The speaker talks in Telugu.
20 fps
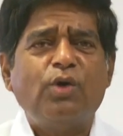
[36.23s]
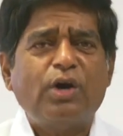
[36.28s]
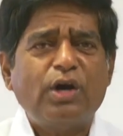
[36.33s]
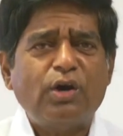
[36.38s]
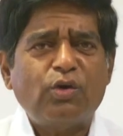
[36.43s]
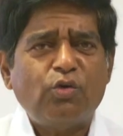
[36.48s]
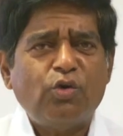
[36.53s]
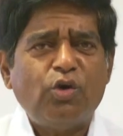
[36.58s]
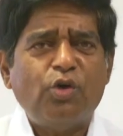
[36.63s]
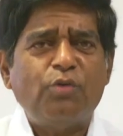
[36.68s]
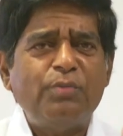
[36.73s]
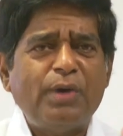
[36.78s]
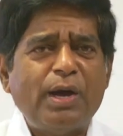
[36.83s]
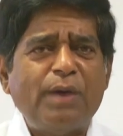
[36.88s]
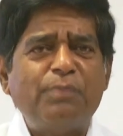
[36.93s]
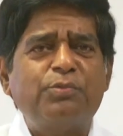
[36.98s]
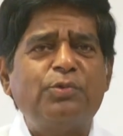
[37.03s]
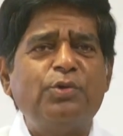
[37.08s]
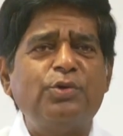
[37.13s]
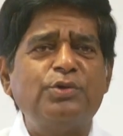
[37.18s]
ఒక రోడ్
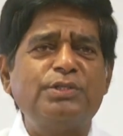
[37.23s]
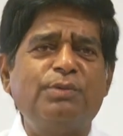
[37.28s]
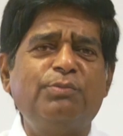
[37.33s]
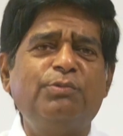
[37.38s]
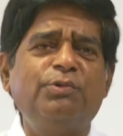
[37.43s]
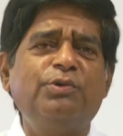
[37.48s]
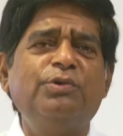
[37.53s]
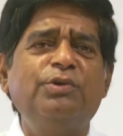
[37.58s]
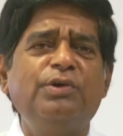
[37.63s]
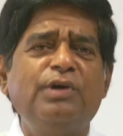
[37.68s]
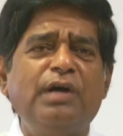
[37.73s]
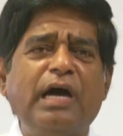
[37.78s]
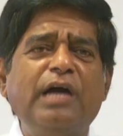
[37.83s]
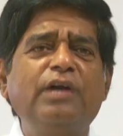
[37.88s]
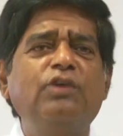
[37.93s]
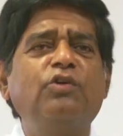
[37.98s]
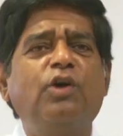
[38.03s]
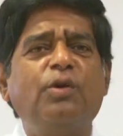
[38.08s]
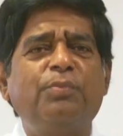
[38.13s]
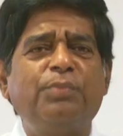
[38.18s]
మ్యాప్ కోసము
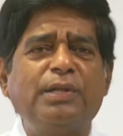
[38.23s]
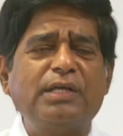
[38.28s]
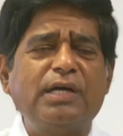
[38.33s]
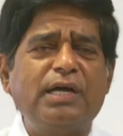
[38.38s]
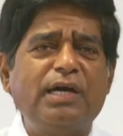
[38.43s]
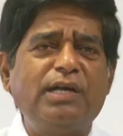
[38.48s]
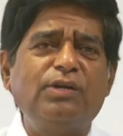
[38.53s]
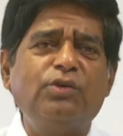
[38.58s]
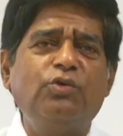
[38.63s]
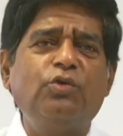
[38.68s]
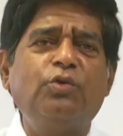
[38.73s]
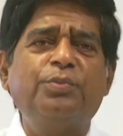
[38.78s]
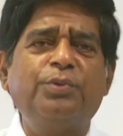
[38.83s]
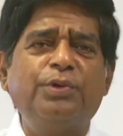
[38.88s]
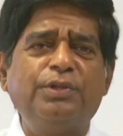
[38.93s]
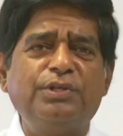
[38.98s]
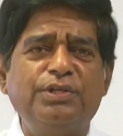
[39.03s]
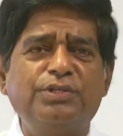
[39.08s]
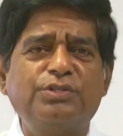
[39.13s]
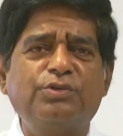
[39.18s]
ఆయన ఒక పథకాన్ని
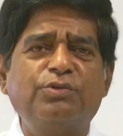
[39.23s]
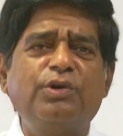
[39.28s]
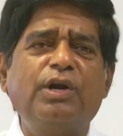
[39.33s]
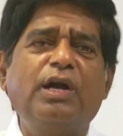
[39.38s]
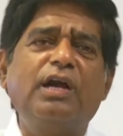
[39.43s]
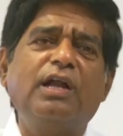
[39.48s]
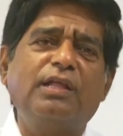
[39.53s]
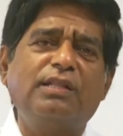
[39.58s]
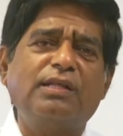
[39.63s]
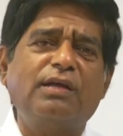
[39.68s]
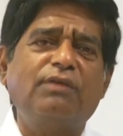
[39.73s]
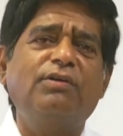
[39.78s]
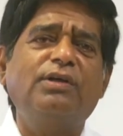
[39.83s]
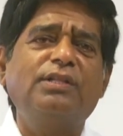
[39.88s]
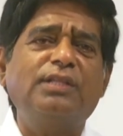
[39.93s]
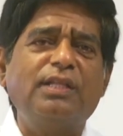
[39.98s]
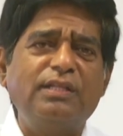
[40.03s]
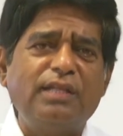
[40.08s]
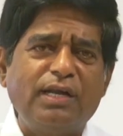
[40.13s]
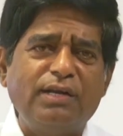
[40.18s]
రూపొందించుకున్నాడు ఆ
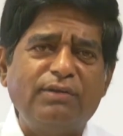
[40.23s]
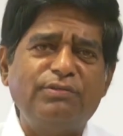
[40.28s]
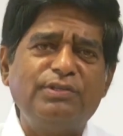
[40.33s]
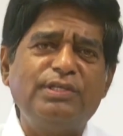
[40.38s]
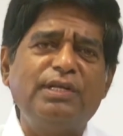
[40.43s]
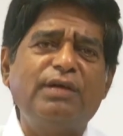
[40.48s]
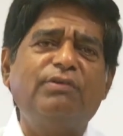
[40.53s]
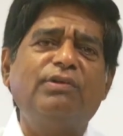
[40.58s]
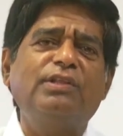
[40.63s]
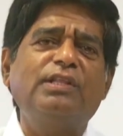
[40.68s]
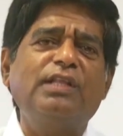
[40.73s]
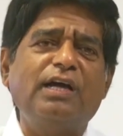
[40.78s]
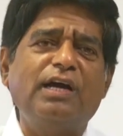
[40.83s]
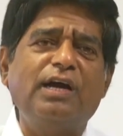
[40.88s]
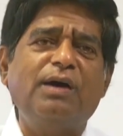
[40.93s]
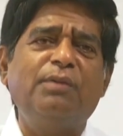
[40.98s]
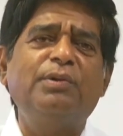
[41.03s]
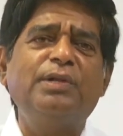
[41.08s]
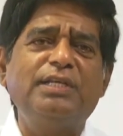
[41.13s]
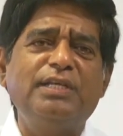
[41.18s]
తర్వాత దాన్ని
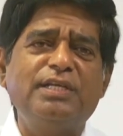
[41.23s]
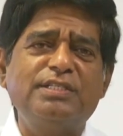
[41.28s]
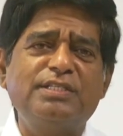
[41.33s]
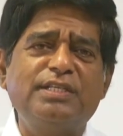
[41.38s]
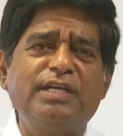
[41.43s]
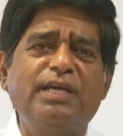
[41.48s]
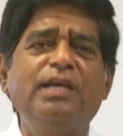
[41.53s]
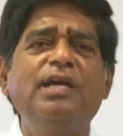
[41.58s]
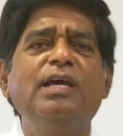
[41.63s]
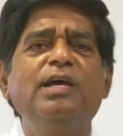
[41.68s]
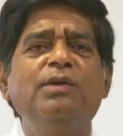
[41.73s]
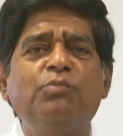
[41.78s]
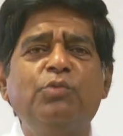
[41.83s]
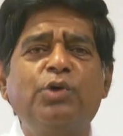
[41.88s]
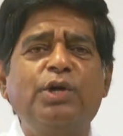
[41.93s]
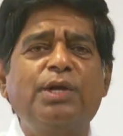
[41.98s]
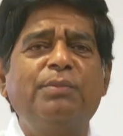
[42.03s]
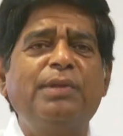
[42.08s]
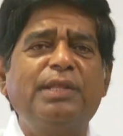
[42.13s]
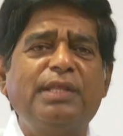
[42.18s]
విజయవంతంగా అమలు చేసి
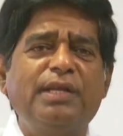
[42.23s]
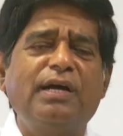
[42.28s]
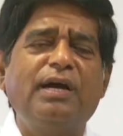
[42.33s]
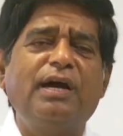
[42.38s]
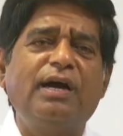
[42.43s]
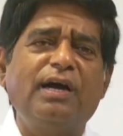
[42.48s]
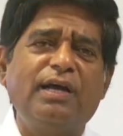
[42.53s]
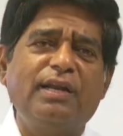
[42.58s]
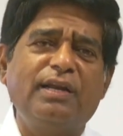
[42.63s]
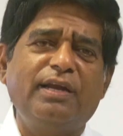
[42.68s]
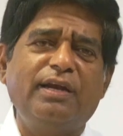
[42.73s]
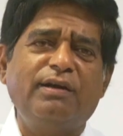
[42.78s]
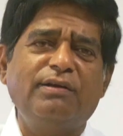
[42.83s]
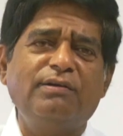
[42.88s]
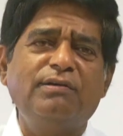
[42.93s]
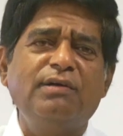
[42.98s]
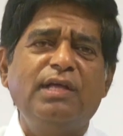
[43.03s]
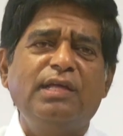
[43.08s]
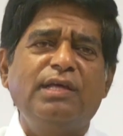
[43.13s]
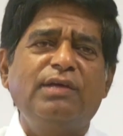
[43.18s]
ముఖ్యమంత్రి
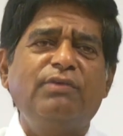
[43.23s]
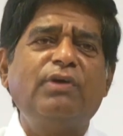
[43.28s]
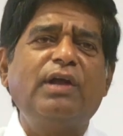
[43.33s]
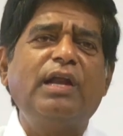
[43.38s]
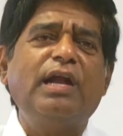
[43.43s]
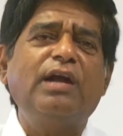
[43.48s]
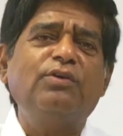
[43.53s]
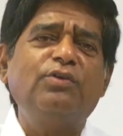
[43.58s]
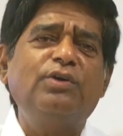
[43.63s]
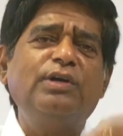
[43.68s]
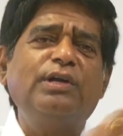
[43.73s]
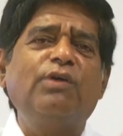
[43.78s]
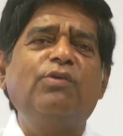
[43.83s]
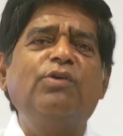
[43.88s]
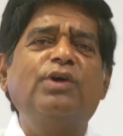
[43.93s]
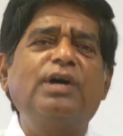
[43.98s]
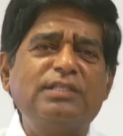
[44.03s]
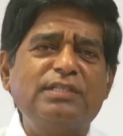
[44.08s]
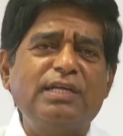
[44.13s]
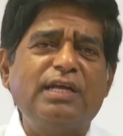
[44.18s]
కాగలిగాడు ఇవాళ అటువంటి
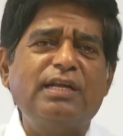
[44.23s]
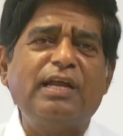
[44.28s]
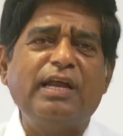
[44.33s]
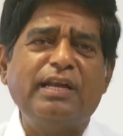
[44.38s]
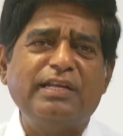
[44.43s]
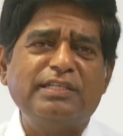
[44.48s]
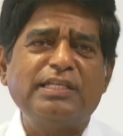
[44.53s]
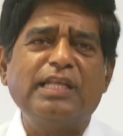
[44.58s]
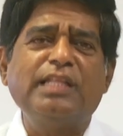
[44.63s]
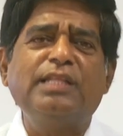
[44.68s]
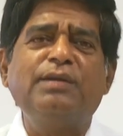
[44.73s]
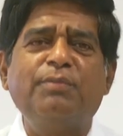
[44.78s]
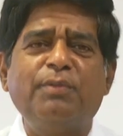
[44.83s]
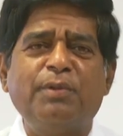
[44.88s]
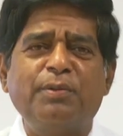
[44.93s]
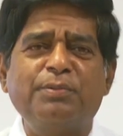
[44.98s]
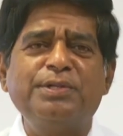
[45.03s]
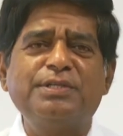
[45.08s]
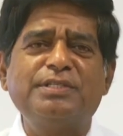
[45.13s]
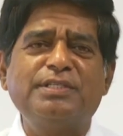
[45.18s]
అవకాశాన్ని ఆయన
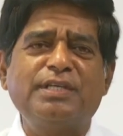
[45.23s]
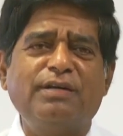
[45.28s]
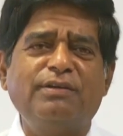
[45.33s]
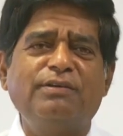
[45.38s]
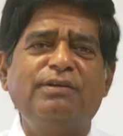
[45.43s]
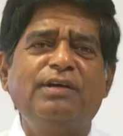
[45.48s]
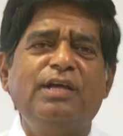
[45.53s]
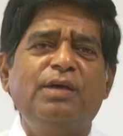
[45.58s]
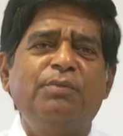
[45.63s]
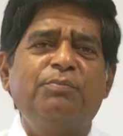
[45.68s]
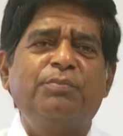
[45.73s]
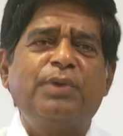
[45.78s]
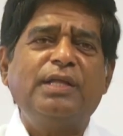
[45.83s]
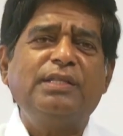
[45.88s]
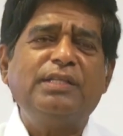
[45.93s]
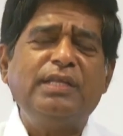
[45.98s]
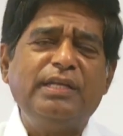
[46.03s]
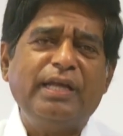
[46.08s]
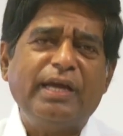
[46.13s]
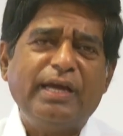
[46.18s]
చంద్రబాబుకి ఇచ్చాడు
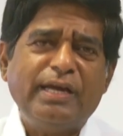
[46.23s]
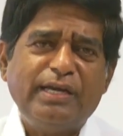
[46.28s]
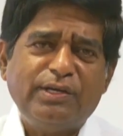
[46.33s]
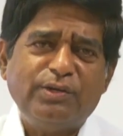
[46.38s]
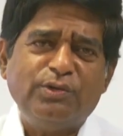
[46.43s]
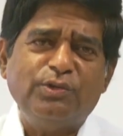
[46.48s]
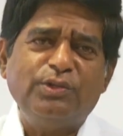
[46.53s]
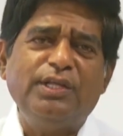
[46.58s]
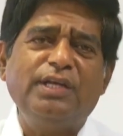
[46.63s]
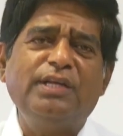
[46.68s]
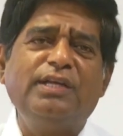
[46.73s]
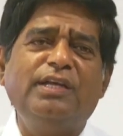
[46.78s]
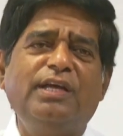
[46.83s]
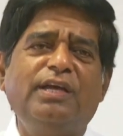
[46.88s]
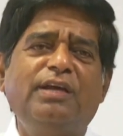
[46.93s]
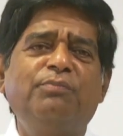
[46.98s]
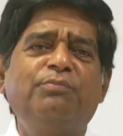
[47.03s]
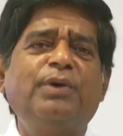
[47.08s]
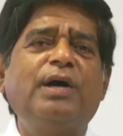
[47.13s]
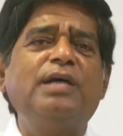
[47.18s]
ప్రతి నెగటివ్
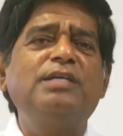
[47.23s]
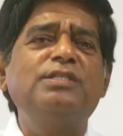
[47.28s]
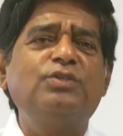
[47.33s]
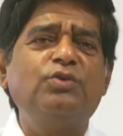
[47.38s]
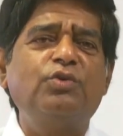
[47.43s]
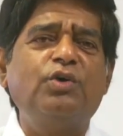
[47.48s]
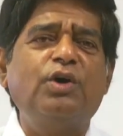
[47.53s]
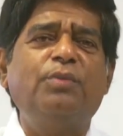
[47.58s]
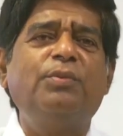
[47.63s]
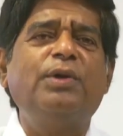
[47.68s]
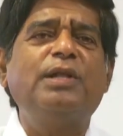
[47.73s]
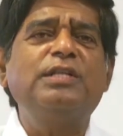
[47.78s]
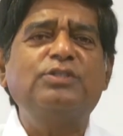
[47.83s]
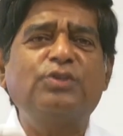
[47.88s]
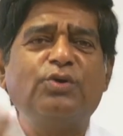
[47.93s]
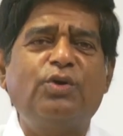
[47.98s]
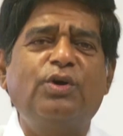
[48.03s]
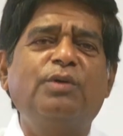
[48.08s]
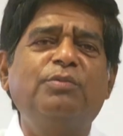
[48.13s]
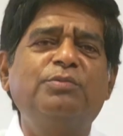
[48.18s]
దీన్ని పాజిటివ్గా
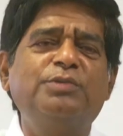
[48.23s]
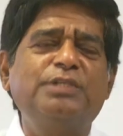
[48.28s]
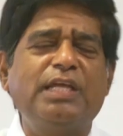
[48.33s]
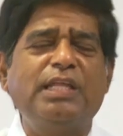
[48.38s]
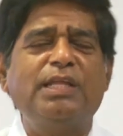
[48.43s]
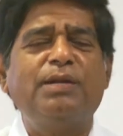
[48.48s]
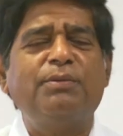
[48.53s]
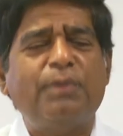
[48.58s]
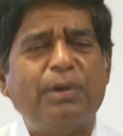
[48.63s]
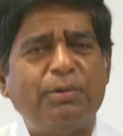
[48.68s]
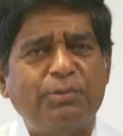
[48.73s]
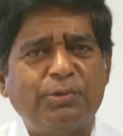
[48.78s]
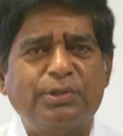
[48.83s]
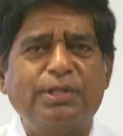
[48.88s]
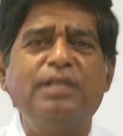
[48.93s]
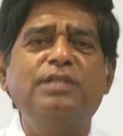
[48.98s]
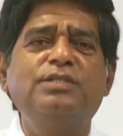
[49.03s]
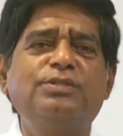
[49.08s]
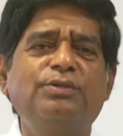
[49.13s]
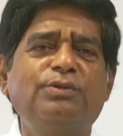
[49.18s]
మలుచుకోవడం చంద్రబాబుకు
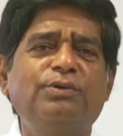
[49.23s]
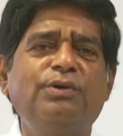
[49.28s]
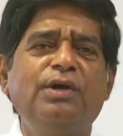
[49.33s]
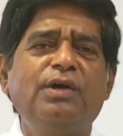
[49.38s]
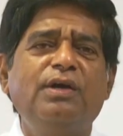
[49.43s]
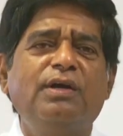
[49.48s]
తెలుసు